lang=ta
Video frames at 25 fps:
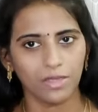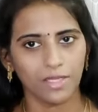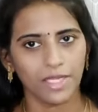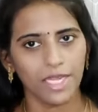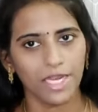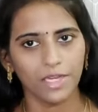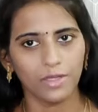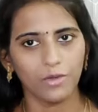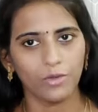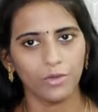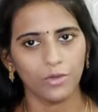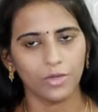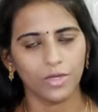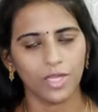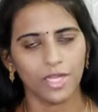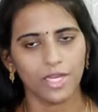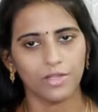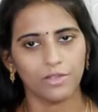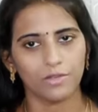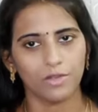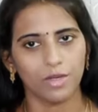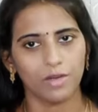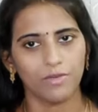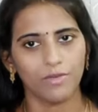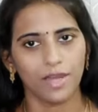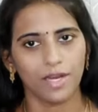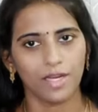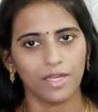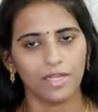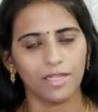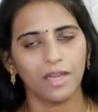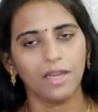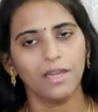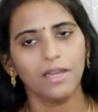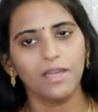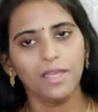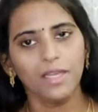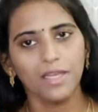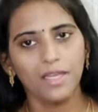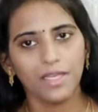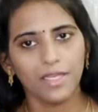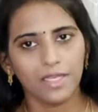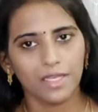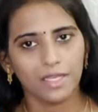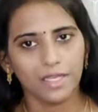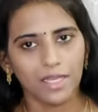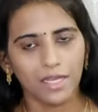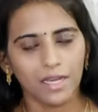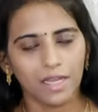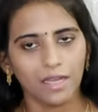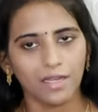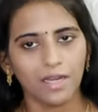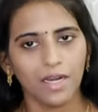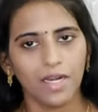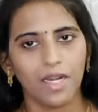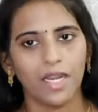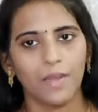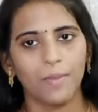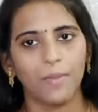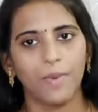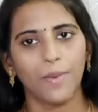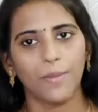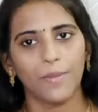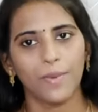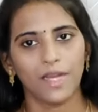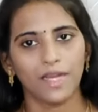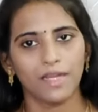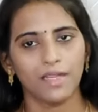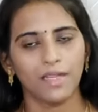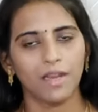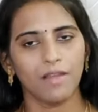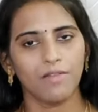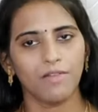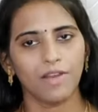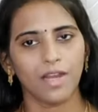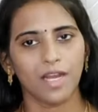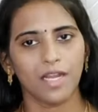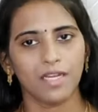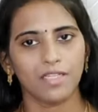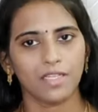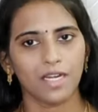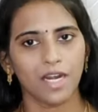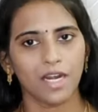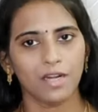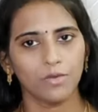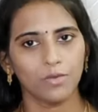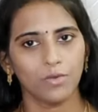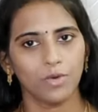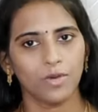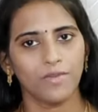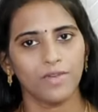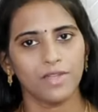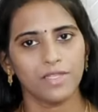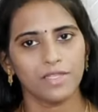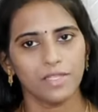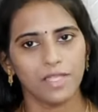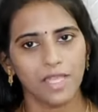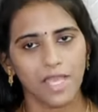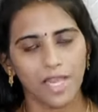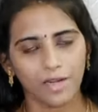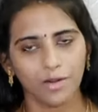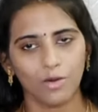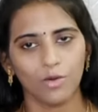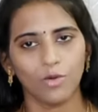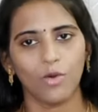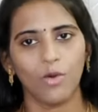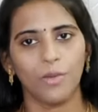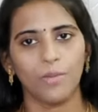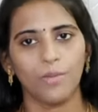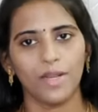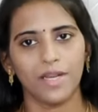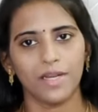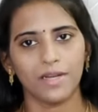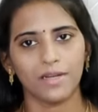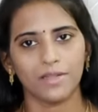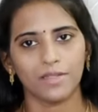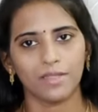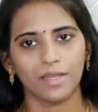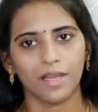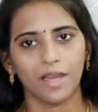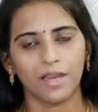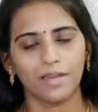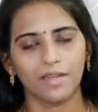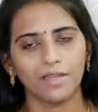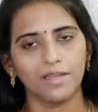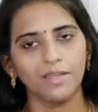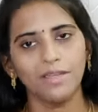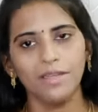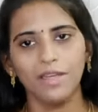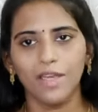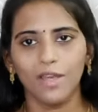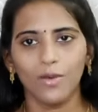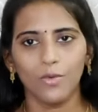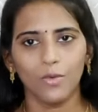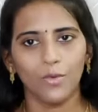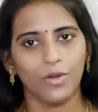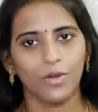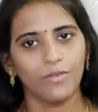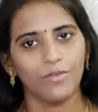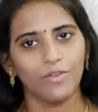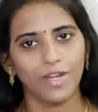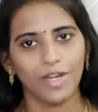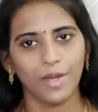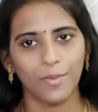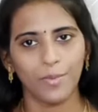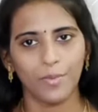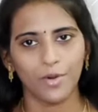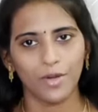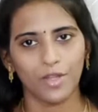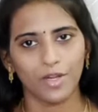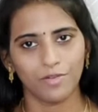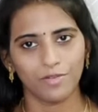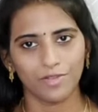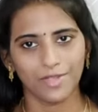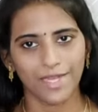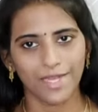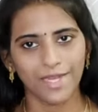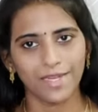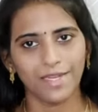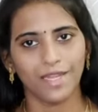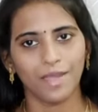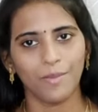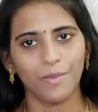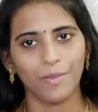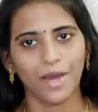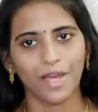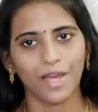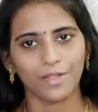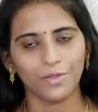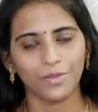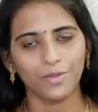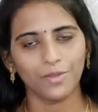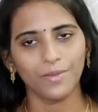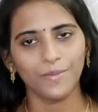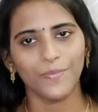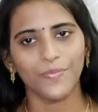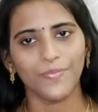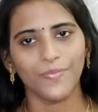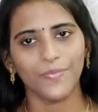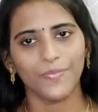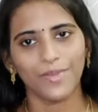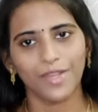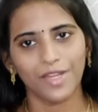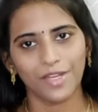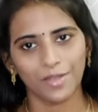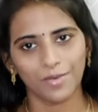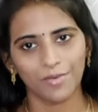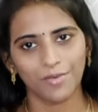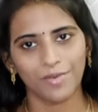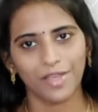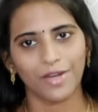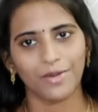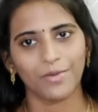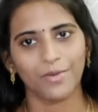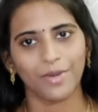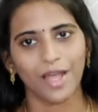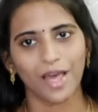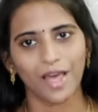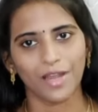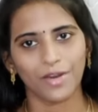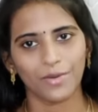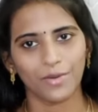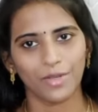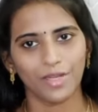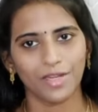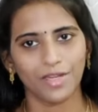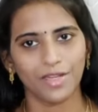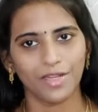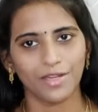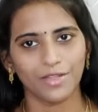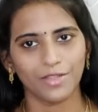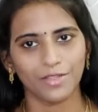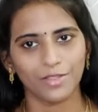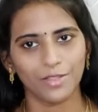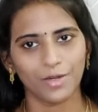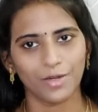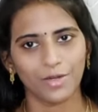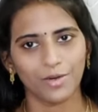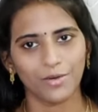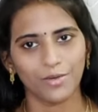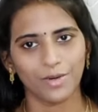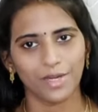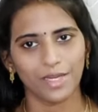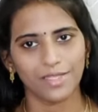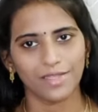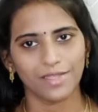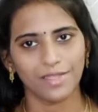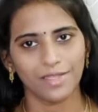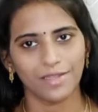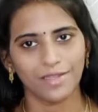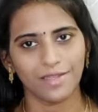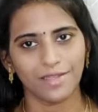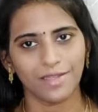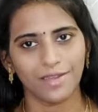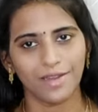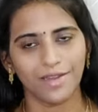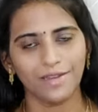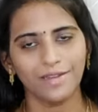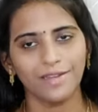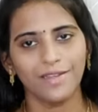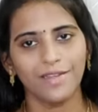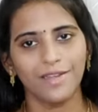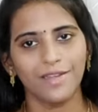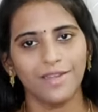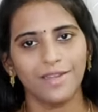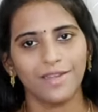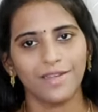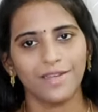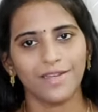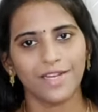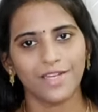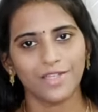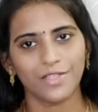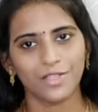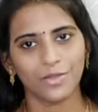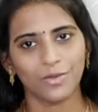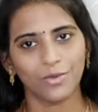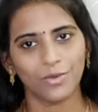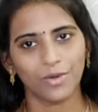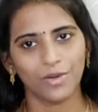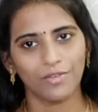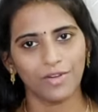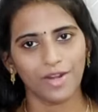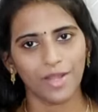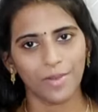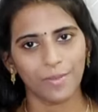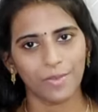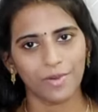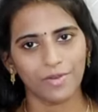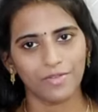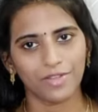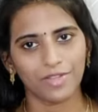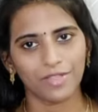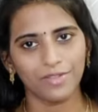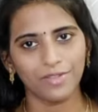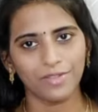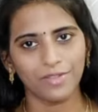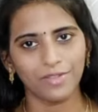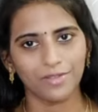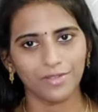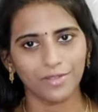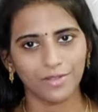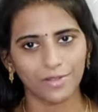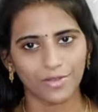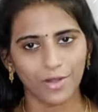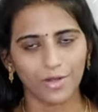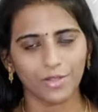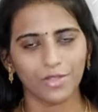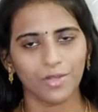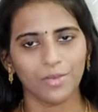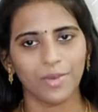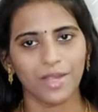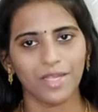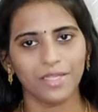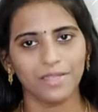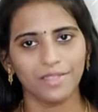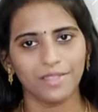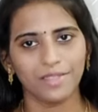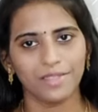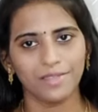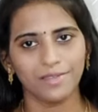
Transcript: எள் உருண்டைன்னு சொல்லுவாங்க இல்லையா இதெல்லாம் கண்டிப்பாக பெண்கள் அவங்க அன்றாட உணவில் சேர்க்கணும் அப்படின்றதுக்கான ஒரு விழிப்புணர்வு தான் இன்னைக்கு பார்த்தோம் மீண்டும் வேறு ஒரு ஆரோக்கிய நிகழ்ச்சியுடன் உங்களை சந்திக்கிறேன் நன்றி கூறி விடைபெறுவது டாக்டர் மைதிலி